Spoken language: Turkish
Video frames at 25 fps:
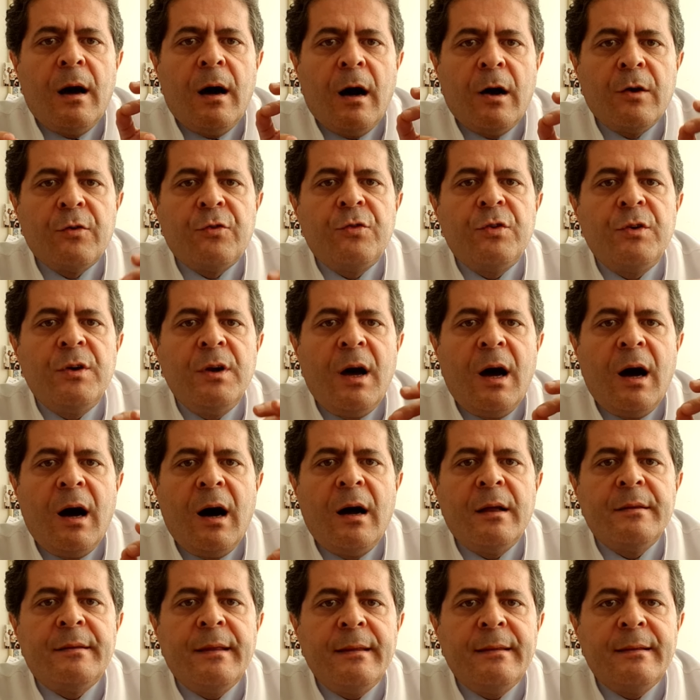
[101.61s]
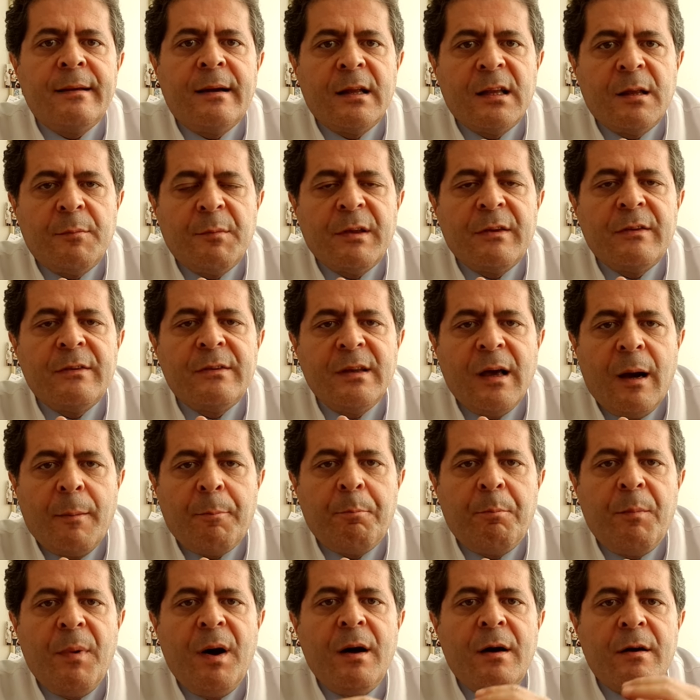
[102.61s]
aşırı adet kanaması
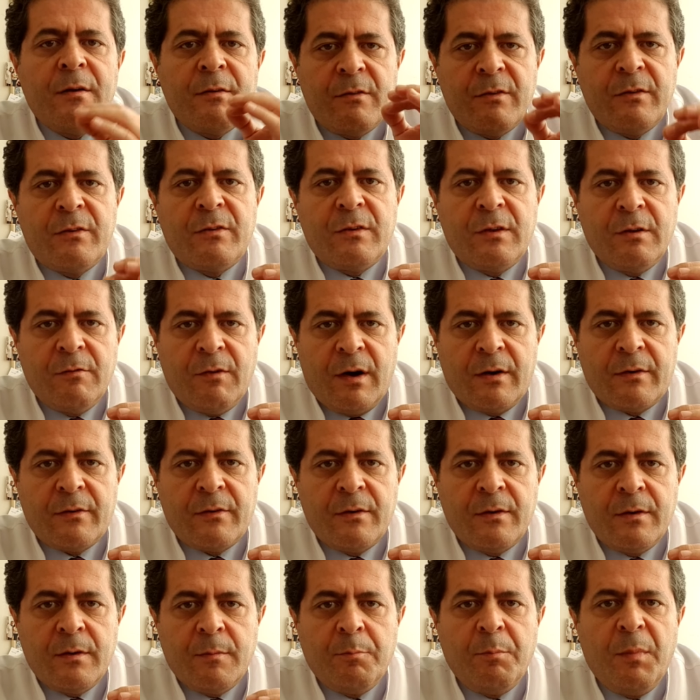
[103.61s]
yapma riski var.